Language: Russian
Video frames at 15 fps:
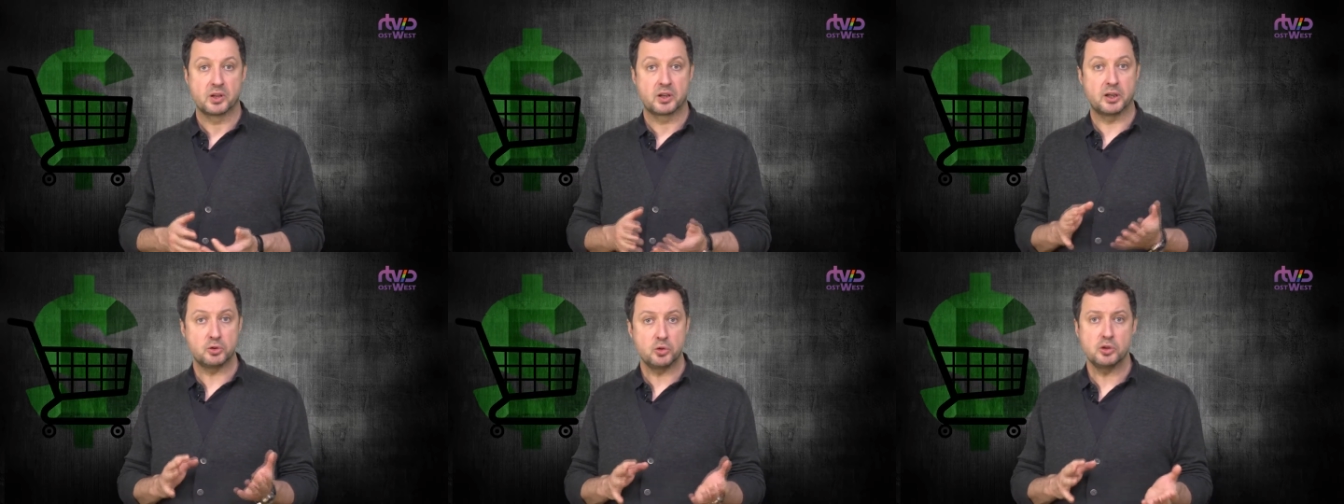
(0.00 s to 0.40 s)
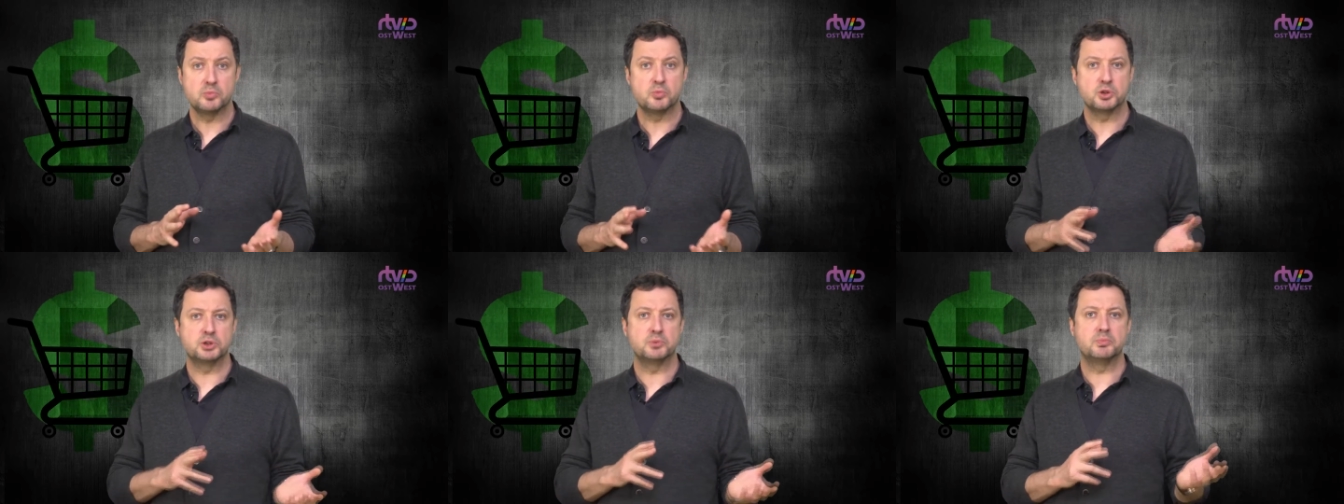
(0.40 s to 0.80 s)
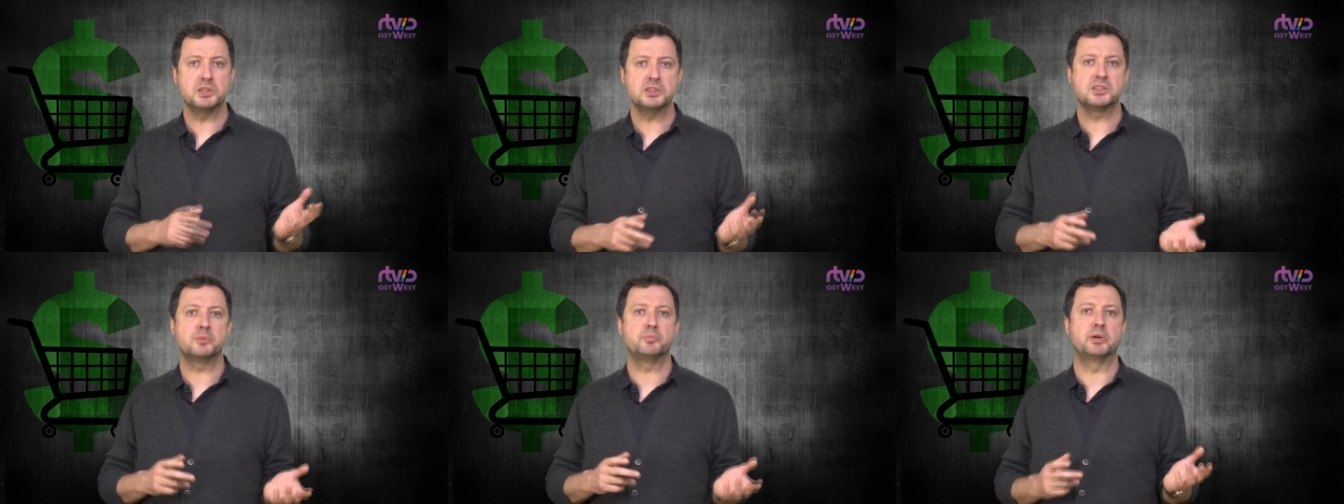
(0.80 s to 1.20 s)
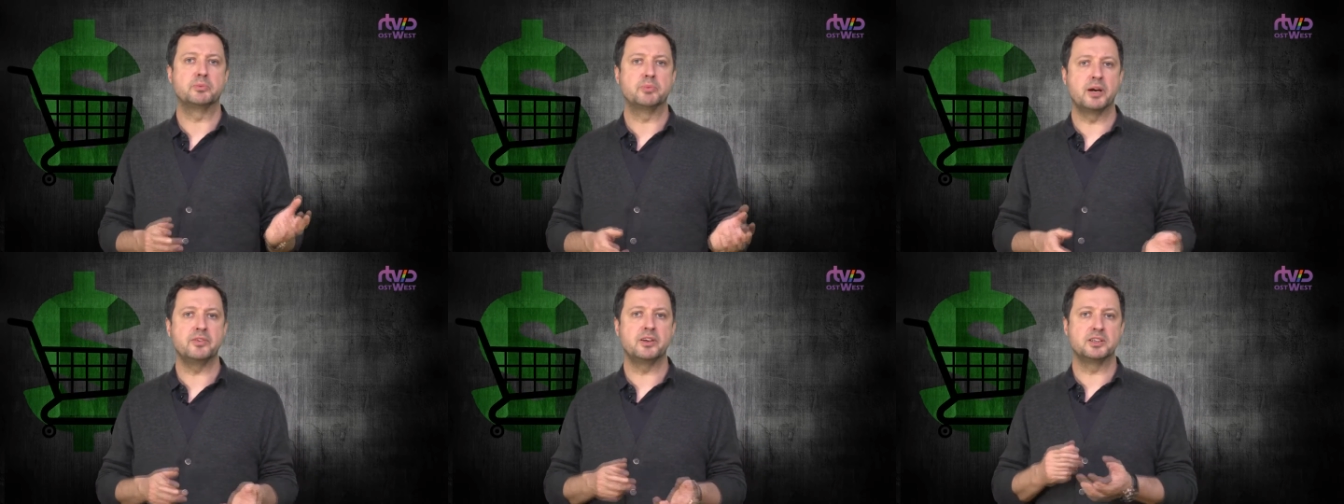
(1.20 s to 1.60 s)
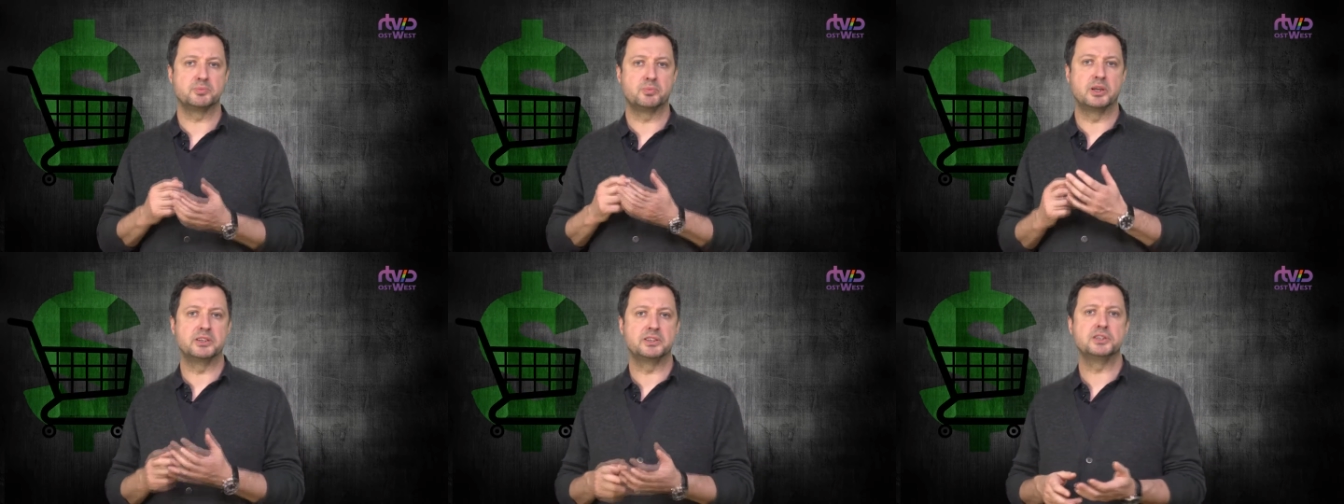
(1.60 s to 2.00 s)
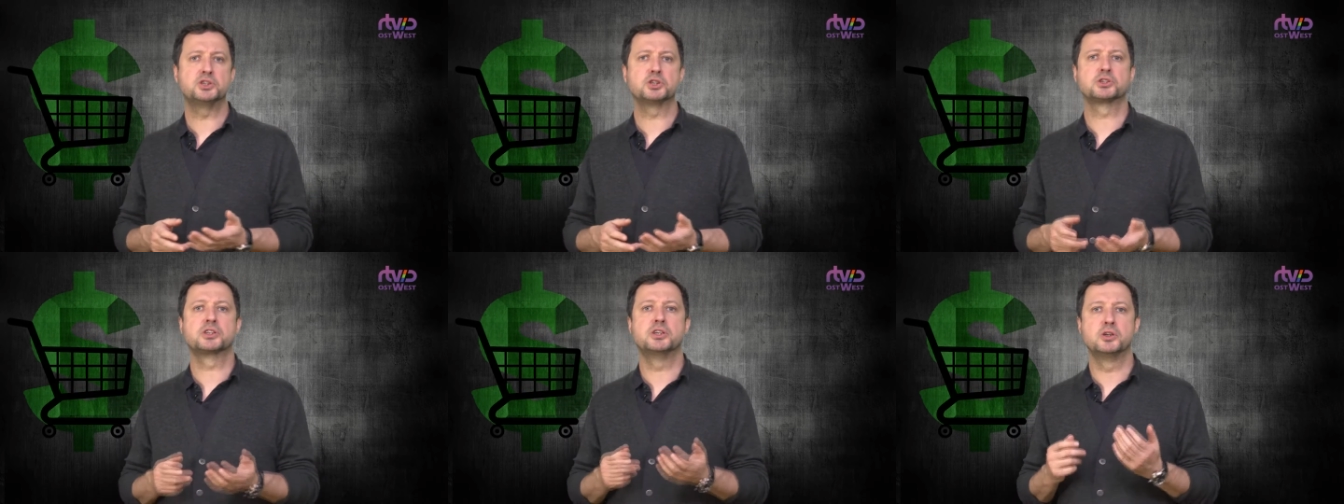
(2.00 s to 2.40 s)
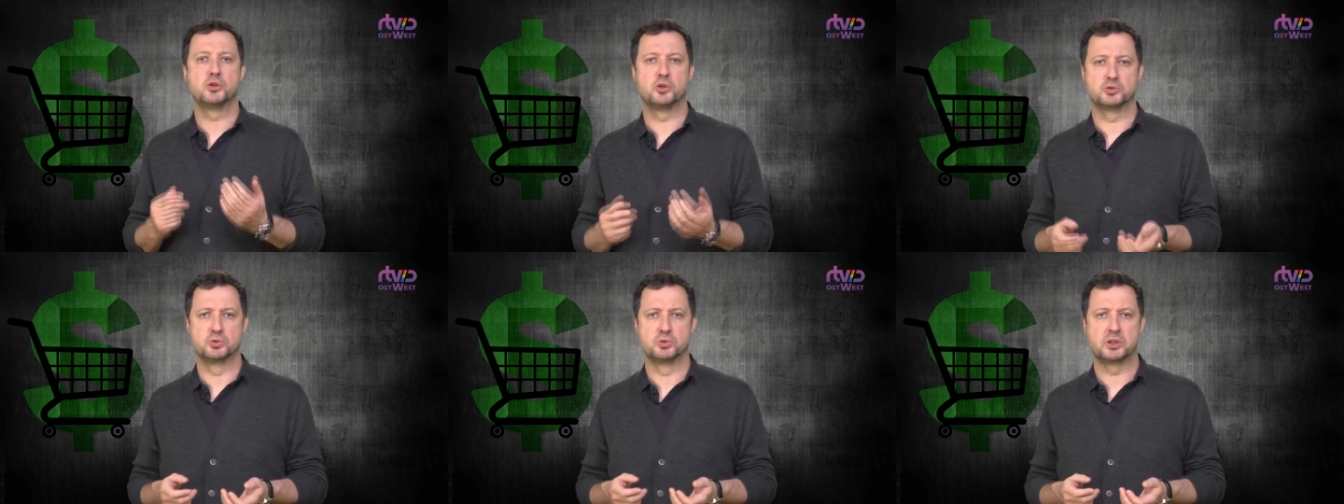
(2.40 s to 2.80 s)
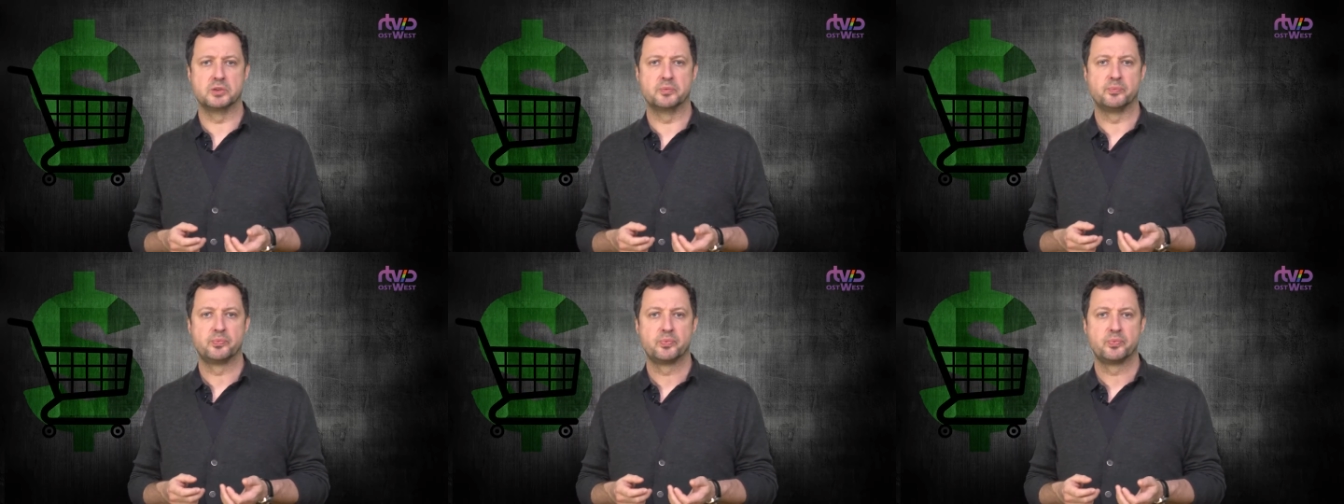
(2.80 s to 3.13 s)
к которым очень быстро прибавились политические лозунги.